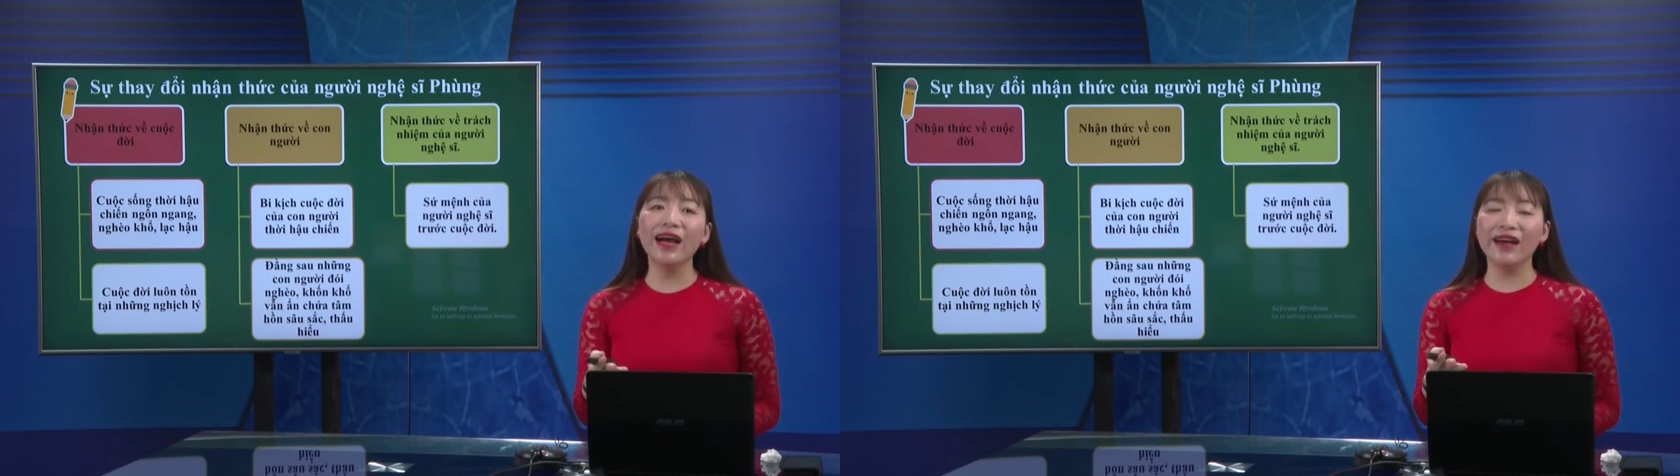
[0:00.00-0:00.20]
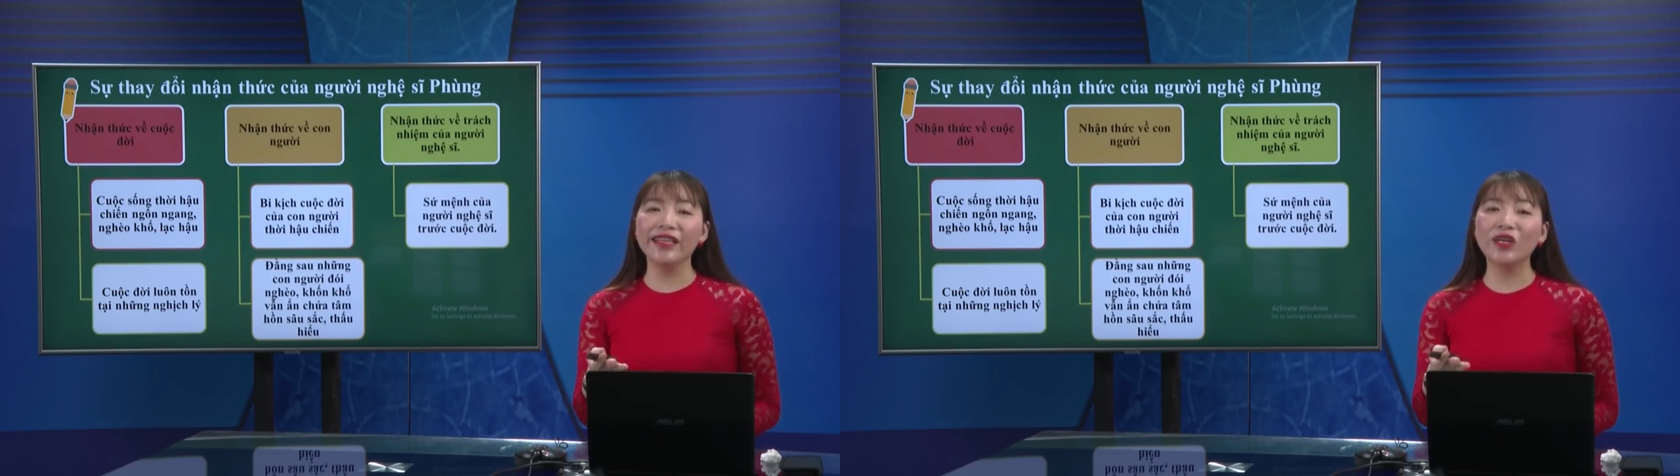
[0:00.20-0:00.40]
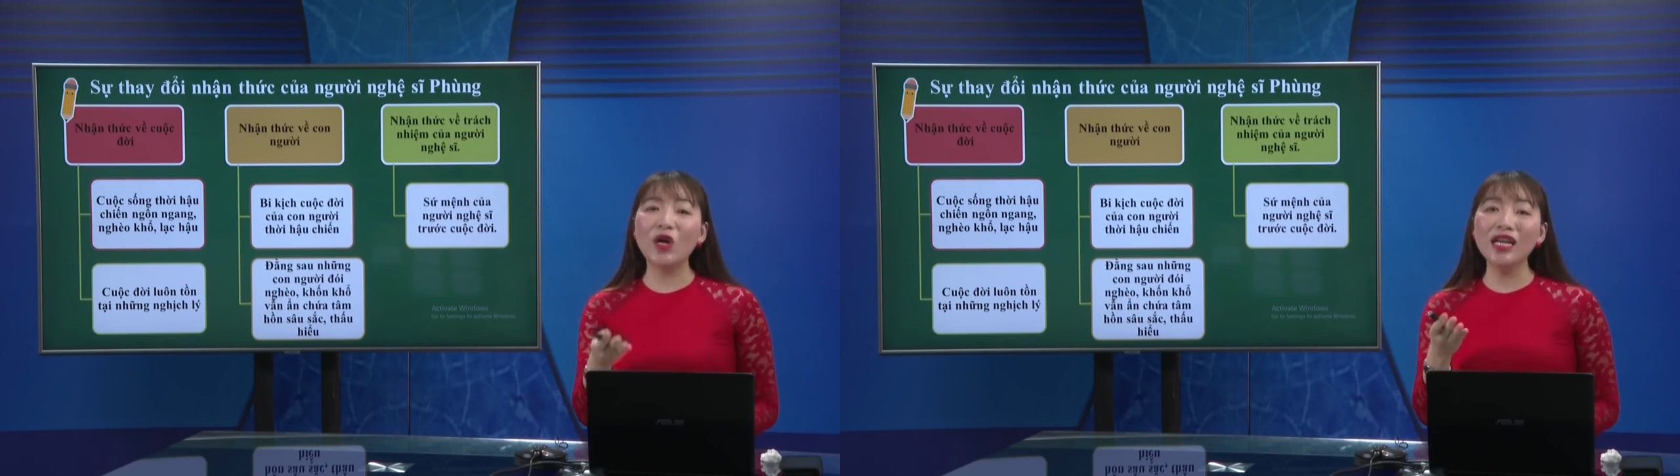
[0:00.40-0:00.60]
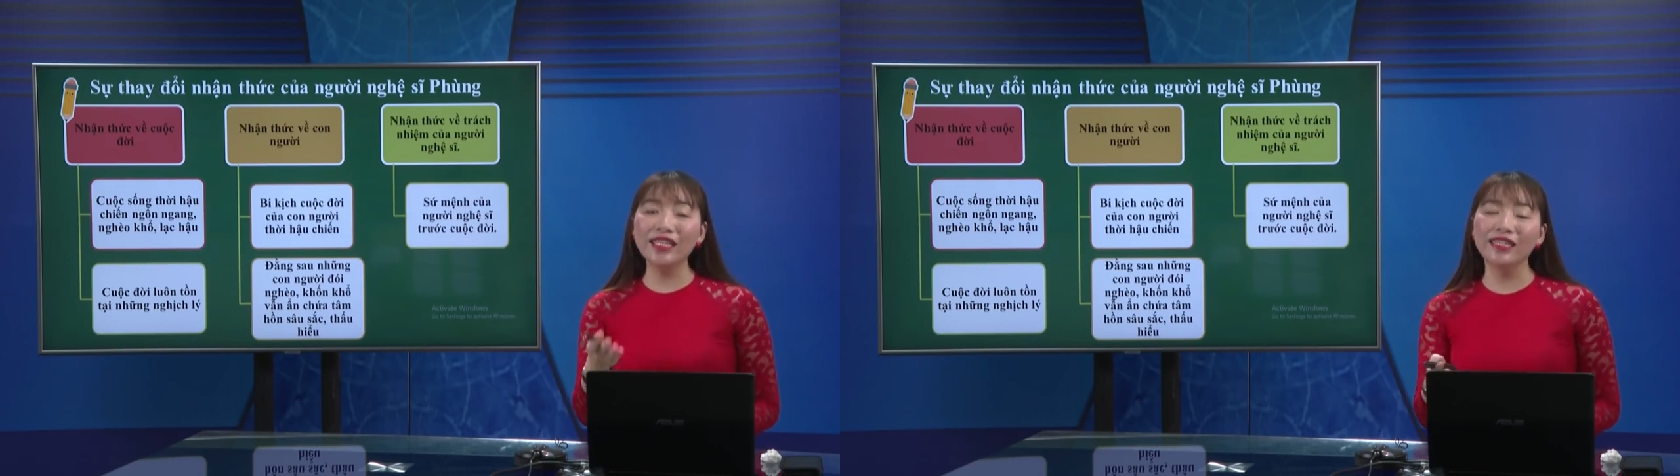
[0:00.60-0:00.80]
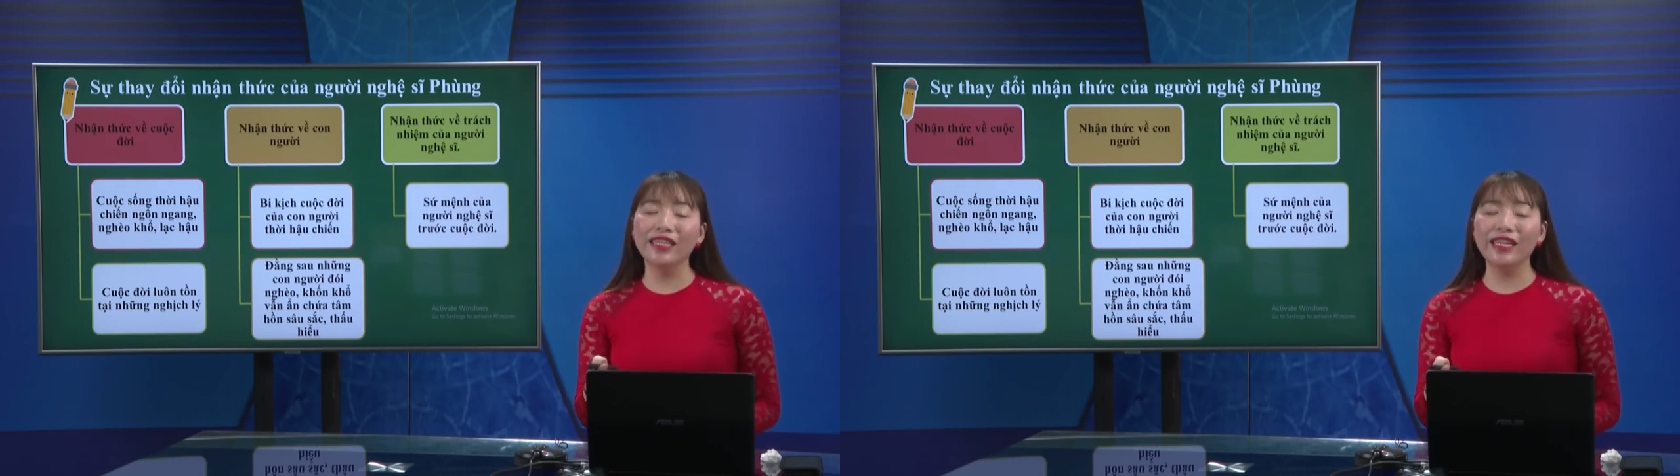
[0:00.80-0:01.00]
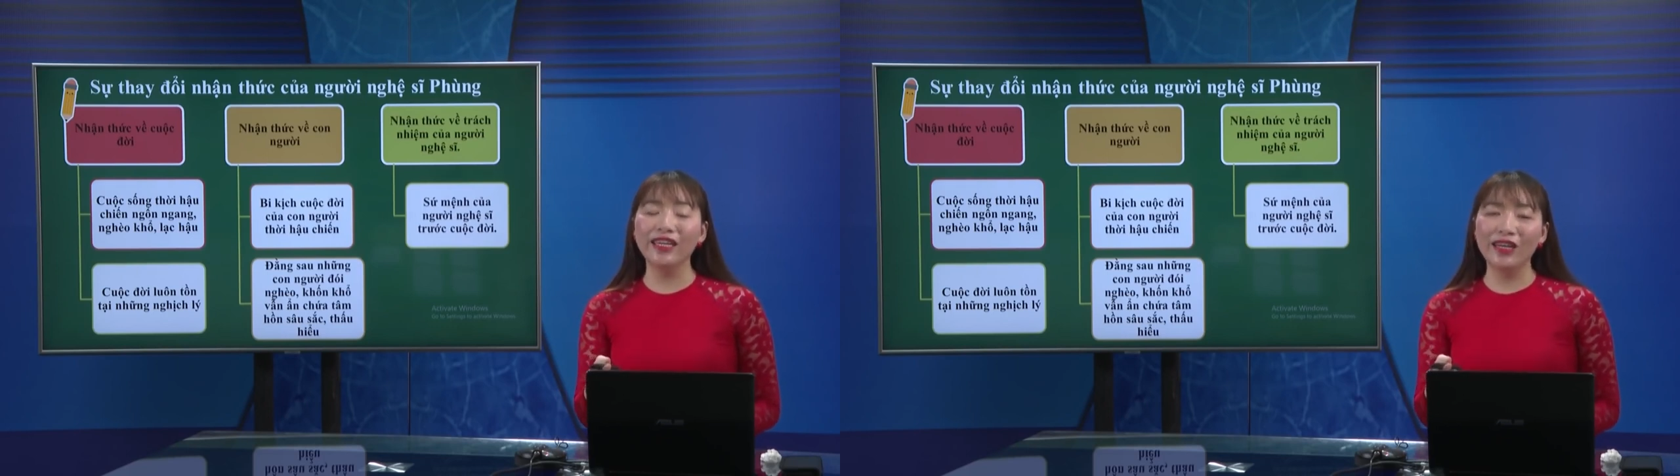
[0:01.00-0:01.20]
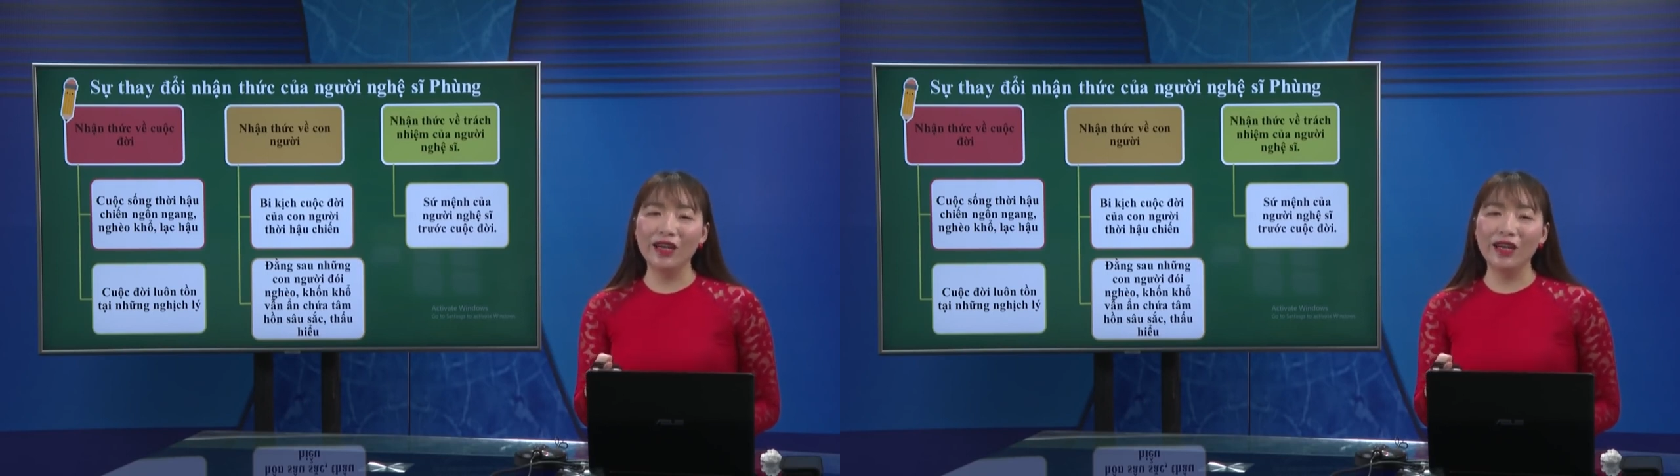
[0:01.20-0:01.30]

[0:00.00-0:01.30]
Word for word: đỡ những con người